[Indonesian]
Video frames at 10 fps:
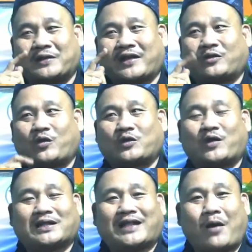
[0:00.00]
Persatuan
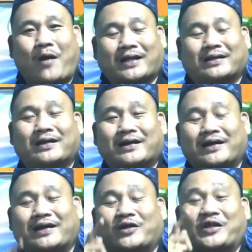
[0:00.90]
Wartawan
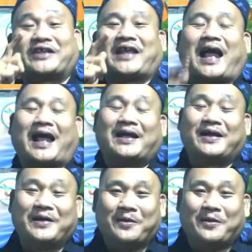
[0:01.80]
Indonesia.